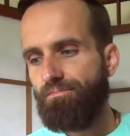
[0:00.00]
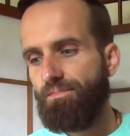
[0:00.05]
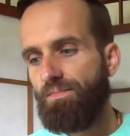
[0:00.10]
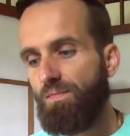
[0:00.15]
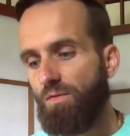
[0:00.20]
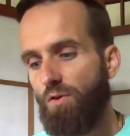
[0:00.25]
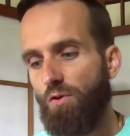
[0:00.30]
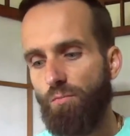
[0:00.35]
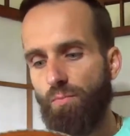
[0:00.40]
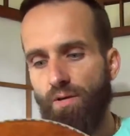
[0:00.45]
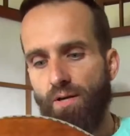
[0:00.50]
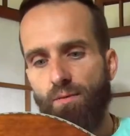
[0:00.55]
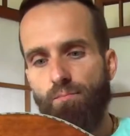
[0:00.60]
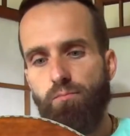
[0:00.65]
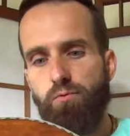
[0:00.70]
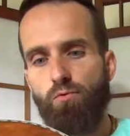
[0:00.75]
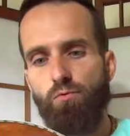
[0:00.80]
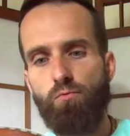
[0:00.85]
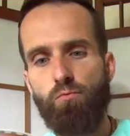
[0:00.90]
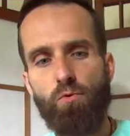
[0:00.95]
Dobra,
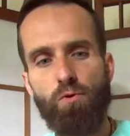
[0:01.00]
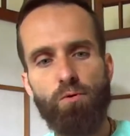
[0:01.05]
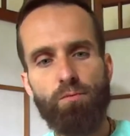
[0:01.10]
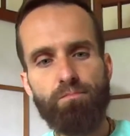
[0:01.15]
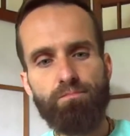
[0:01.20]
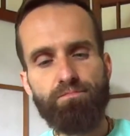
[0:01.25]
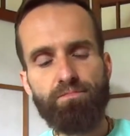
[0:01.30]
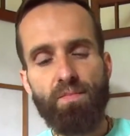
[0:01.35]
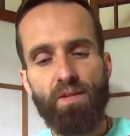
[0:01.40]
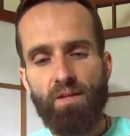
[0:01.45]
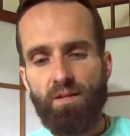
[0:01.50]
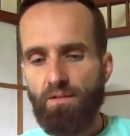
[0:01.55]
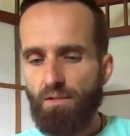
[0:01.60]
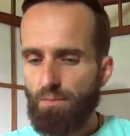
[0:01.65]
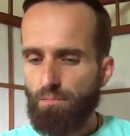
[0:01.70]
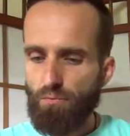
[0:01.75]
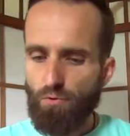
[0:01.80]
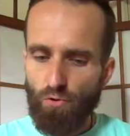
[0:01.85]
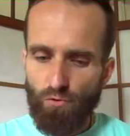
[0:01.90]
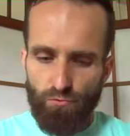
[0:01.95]
pudło. Z
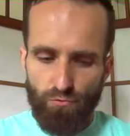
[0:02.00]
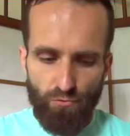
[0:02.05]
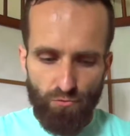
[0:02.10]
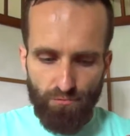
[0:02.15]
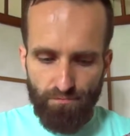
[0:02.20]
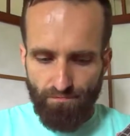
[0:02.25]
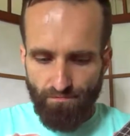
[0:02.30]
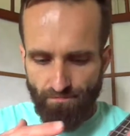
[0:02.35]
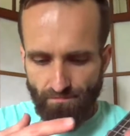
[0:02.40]
przodu